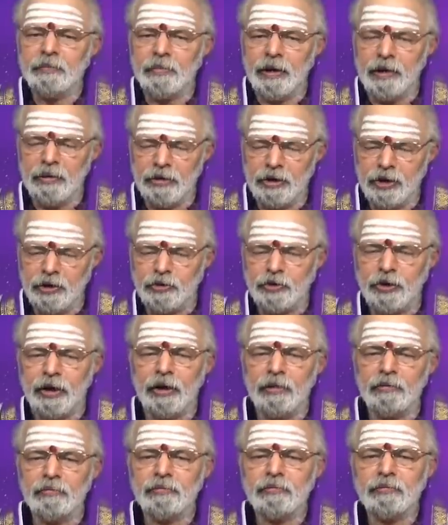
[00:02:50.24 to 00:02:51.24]
మనవి
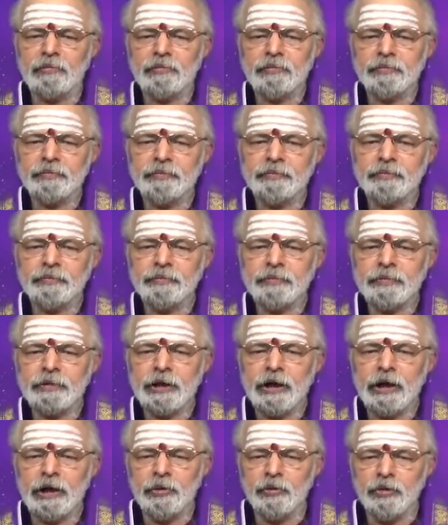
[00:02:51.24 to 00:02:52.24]
చేస్తున్నాను
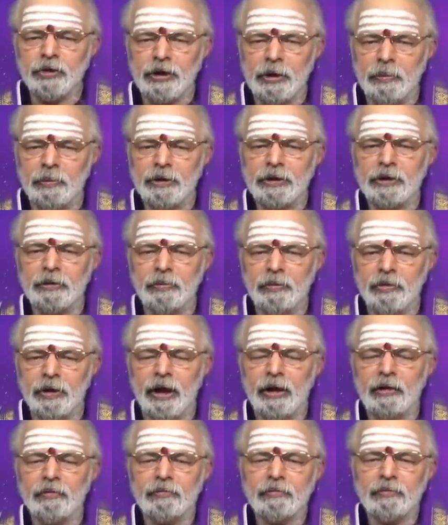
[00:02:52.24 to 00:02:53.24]
ఇందుకు సంబంధించిన
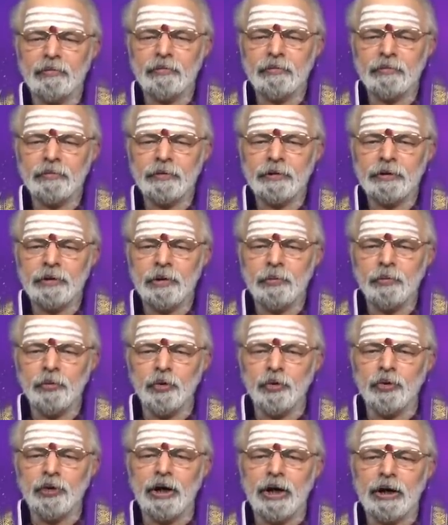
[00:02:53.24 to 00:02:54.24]
వివరాలు
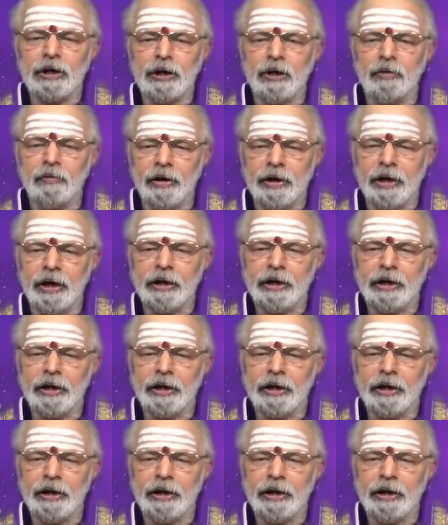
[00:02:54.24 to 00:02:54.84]
ములుగు డాట్ వారిని